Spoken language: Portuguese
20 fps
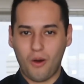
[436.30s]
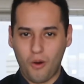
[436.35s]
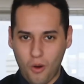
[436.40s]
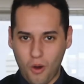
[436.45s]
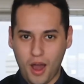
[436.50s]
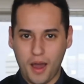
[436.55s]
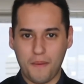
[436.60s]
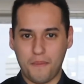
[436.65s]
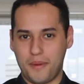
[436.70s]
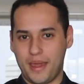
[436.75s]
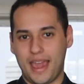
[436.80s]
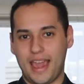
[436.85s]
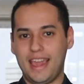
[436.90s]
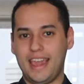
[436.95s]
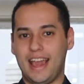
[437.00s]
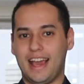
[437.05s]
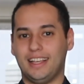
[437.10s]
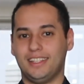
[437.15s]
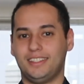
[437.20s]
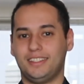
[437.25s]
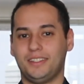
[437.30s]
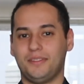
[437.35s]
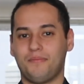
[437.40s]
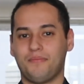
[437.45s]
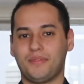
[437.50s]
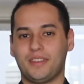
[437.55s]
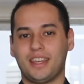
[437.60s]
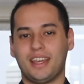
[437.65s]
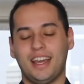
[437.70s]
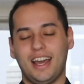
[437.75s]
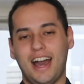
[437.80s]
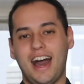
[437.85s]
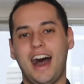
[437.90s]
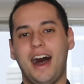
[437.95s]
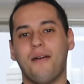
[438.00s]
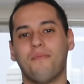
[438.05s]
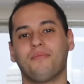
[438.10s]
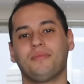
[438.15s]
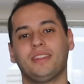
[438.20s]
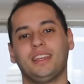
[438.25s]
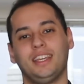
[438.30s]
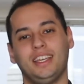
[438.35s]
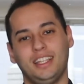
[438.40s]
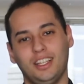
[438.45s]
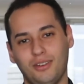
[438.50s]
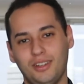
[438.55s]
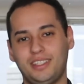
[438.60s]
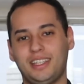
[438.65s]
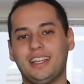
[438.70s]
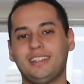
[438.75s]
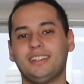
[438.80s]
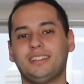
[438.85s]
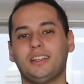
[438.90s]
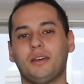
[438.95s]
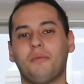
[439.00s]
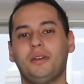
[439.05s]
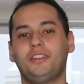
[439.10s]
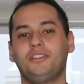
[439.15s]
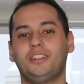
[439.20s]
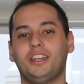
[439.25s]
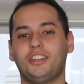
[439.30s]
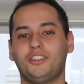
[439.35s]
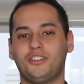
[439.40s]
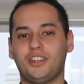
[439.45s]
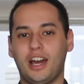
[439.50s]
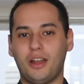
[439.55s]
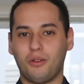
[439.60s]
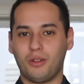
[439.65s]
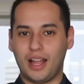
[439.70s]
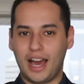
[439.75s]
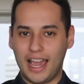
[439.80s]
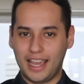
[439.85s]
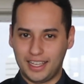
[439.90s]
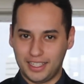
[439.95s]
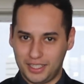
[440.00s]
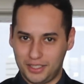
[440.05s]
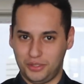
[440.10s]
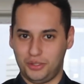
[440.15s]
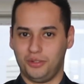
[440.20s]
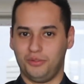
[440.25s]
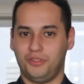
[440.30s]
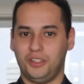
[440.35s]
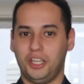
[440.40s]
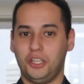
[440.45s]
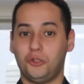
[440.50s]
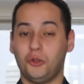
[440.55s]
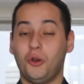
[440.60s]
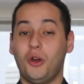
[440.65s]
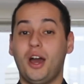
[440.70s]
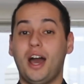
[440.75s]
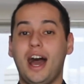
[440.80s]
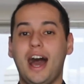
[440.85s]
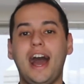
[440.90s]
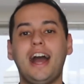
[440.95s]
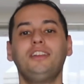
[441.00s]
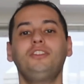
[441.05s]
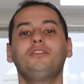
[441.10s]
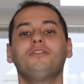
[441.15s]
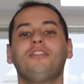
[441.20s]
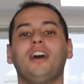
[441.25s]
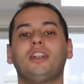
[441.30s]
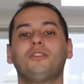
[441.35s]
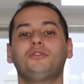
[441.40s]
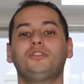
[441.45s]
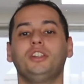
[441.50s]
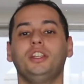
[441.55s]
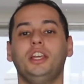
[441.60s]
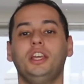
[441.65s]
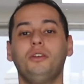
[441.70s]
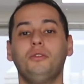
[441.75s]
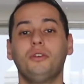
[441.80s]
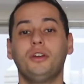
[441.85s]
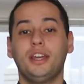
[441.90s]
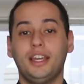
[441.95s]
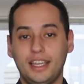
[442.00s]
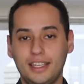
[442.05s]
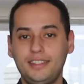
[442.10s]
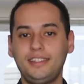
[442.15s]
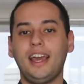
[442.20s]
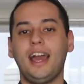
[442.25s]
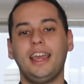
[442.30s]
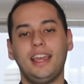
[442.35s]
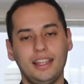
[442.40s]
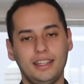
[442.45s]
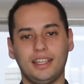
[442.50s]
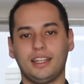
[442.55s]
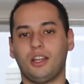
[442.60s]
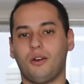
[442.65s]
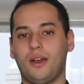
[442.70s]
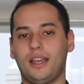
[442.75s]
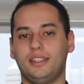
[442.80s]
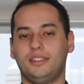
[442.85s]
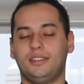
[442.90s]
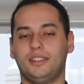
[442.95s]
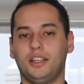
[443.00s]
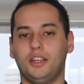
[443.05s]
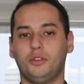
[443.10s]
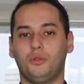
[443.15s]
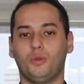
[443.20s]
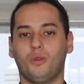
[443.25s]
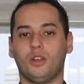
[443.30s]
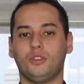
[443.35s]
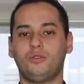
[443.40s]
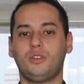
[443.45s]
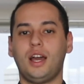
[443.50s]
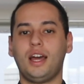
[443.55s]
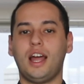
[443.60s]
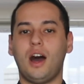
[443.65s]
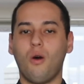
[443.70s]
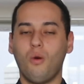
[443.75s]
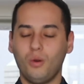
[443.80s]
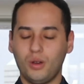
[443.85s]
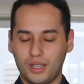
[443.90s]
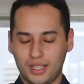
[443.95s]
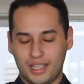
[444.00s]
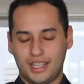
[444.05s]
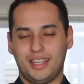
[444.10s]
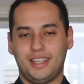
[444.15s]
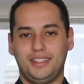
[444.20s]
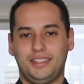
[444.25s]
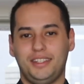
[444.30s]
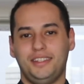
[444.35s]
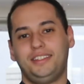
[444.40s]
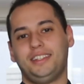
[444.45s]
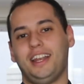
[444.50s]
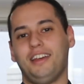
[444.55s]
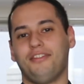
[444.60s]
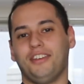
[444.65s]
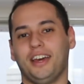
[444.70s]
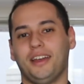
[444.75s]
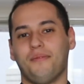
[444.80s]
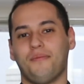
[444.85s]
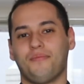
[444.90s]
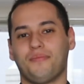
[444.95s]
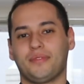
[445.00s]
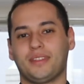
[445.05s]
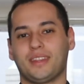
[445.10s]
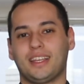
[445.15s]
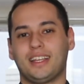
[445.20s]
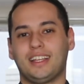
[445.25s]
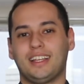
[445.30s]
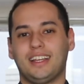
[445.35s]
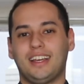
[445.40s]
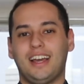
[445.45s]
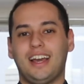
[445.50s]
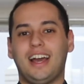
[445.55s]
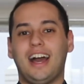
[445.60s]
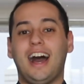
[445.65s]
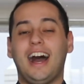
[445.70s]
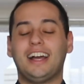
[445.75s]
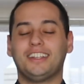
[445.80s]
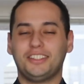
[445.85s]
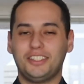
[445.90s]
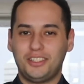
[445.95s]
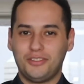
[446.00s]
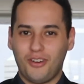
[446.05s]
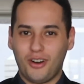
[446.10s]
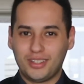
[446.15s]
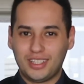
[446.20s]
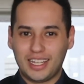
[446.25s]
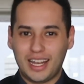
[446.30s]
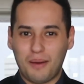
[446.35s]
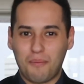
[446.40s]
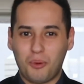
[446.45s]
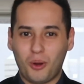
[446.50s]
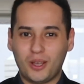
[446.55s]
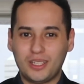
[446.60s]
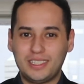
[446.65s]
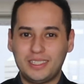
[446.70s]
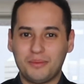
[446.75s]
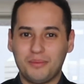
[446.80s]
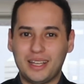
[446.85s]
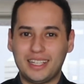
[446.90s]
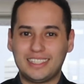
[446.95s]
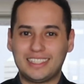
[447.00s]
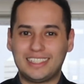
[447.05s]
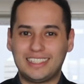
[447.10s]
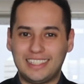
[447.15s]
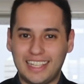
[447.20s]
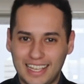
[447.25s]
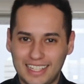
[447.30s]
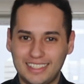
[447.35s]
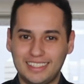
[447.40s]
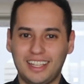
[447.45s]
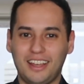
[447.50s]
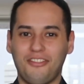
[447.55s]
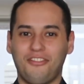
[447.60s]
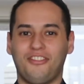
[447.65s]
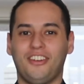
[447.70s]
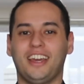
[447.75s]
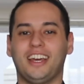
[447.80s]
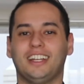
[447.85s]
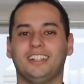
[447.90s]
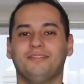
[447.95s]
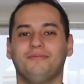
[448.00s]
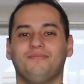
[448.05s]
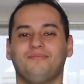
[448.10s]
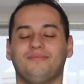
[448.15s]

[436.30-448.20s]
@oabrs. Ah, não esqueça também de deixar o like neste vídeo, ativar o sininho e se ainda não é inscrito em nosso canal, se inscrever. A gente volta na próxima sexta-feira.